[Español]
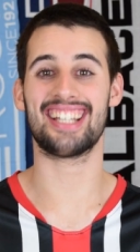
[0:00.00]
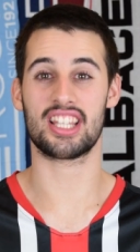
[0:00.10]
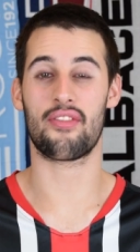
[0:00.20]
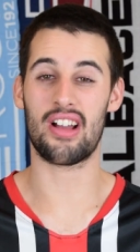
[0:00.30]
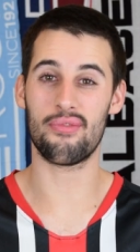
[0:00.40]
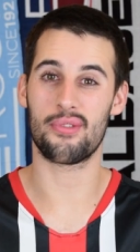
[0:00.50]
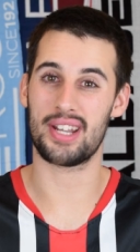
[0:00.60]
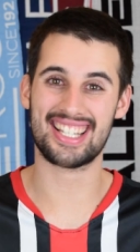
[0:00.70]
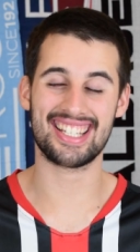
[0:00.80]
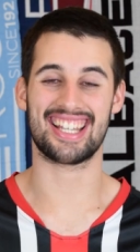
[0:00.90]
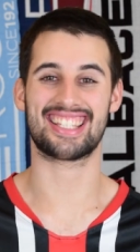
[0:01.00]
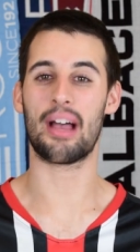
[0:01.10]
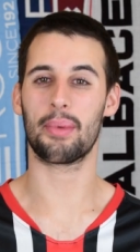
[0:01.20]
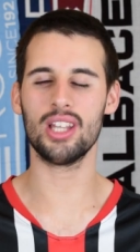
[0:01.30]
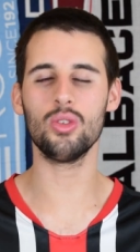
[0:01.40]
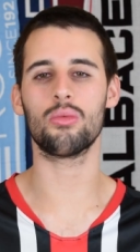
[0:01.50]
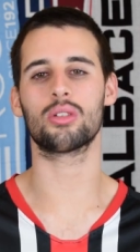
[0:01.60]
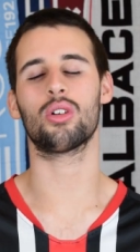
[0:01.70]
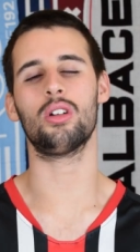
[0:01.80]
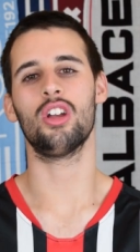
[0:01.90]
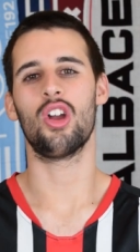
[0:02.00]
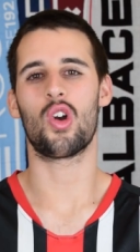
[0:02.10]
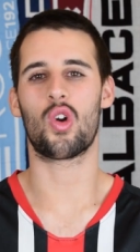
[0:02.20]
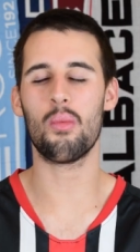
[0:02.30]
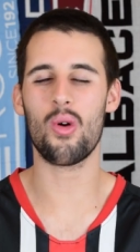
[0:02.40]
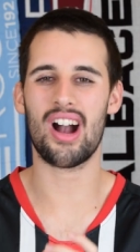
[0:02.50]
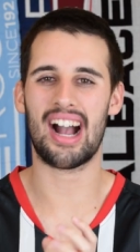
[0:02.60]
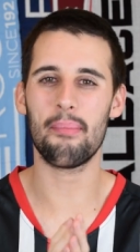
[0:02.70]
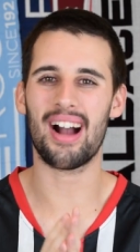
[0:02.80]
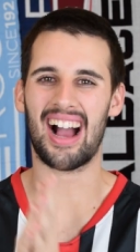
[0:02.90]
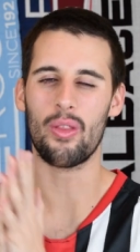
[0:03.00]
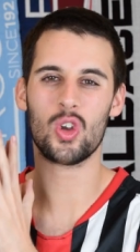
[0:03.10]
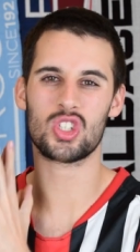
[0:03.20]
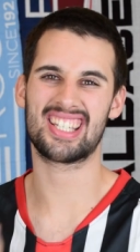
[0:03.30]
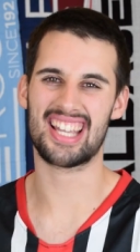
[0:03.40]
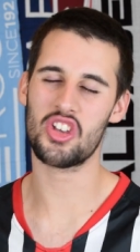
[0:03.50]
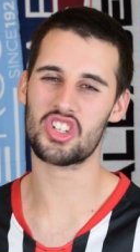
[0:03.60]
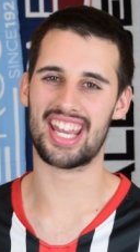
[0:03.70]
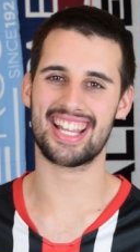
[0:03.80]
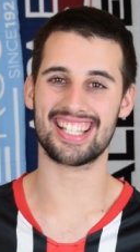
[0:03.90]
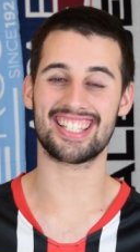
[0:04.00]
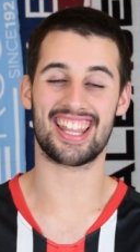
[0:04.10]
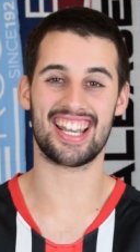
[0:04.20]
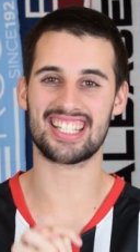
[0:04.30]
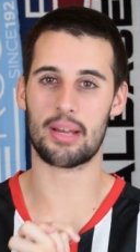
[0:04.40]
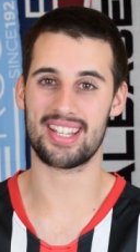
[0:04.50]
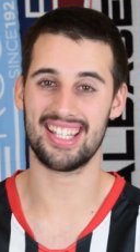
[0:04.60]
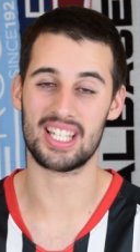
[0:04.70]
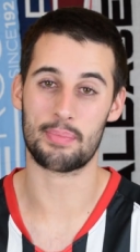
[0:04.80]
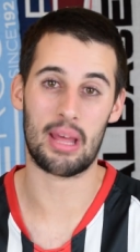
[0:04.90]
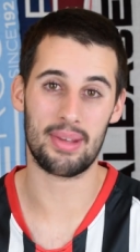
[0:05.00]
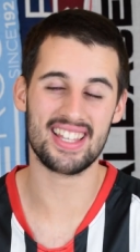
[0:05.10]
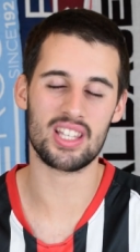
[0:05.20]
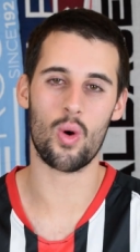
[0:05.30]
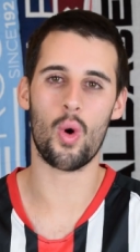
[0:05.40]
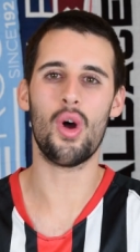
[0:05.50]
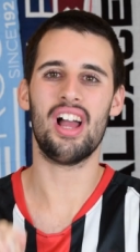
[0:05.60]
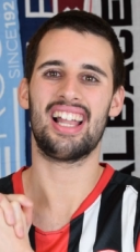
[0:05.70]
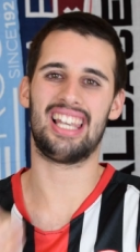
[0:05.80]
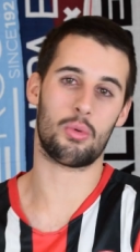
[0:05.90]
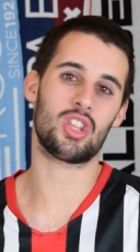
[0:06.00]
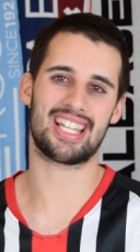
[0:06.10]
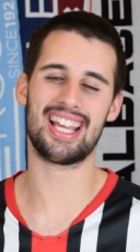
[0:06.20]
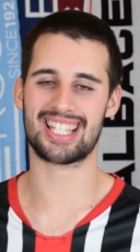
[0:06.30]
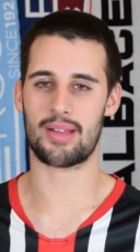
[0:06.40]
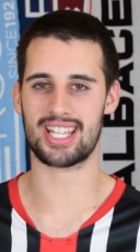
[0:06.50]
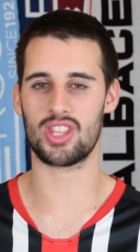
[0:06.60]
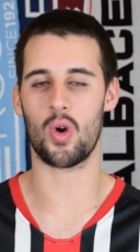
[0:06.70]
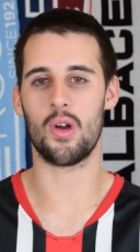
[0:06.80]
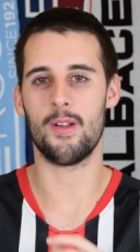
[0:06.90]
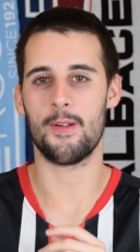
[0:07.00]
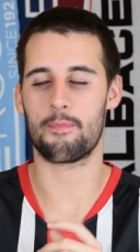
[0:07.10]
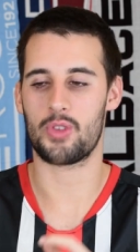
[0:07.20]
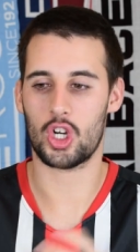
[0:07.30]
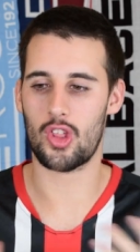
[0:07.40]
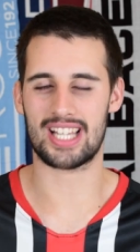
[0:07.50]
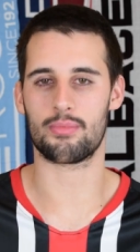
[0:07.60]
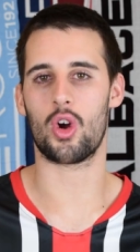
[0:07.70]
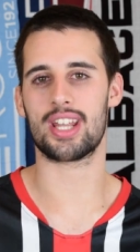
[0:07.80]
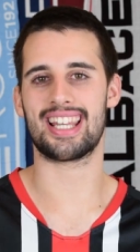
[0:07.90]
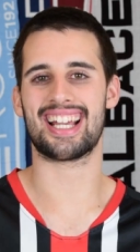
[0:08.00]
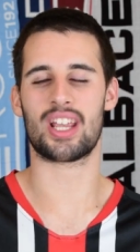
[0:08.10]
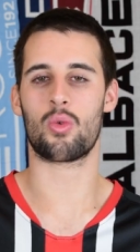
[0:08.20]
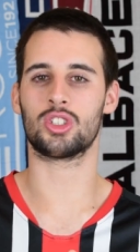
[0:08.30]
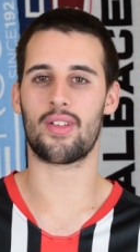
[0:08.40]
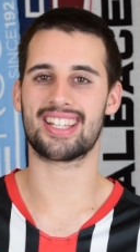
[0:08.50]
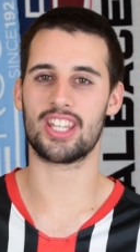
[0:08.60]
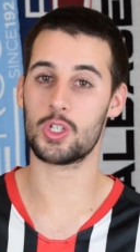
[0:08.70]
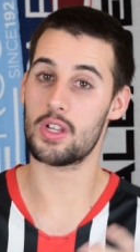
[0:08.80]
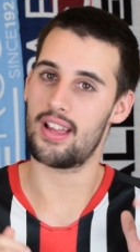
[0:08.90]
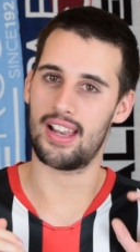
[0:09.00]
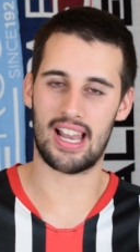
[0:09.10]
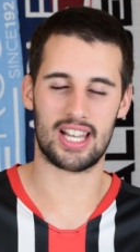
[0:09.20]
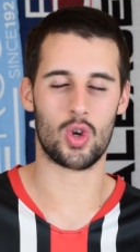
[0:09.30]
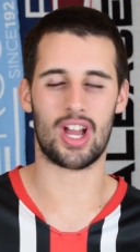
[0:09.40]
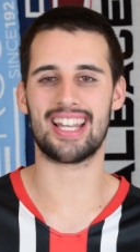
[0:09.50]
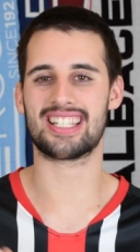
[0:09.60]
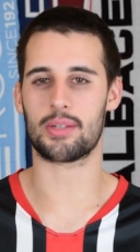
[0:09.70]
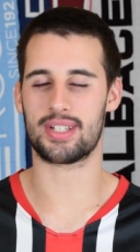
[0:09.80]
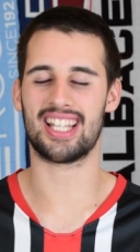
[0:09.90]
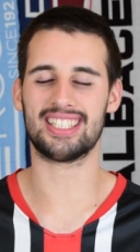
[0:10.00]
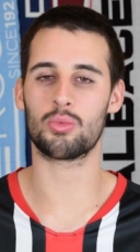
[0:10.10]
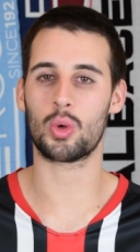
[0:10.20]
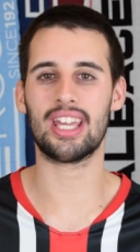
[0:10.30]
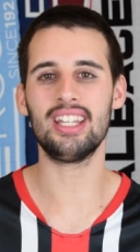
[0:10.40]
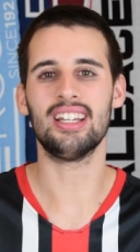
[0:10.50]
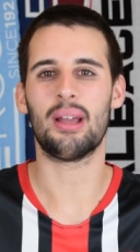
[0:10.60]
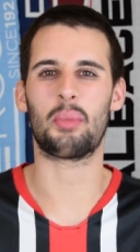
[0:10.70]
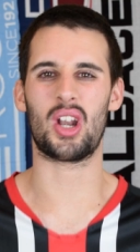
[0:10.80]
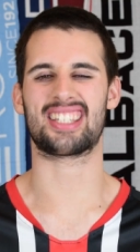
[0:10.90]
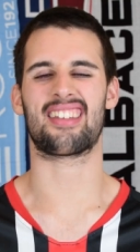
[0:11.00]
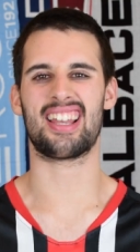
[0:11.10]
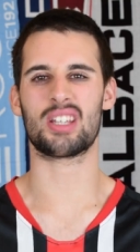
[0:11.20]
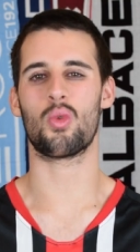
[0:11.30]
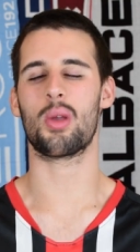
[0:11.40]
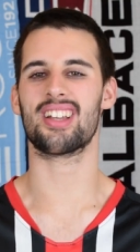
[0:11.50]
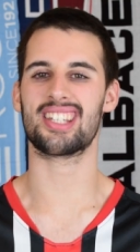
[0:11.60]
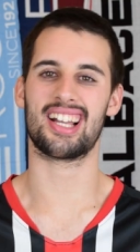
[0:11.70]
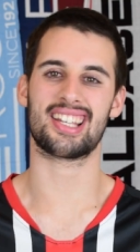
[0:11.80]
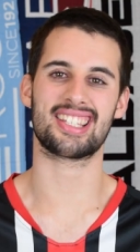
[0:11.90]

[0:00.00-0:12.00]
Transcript: Intras de Frankfurt. Es que se está viendo un montón cómo han bajado los diseños en estas terceras camisetas. Para mí, desde luego, la Bundesliga estaba siendo, yo creo, de las mejores ligas en cuanto a diseños. Las locales, las visitantes muy bien, pero las terceras muy básicas.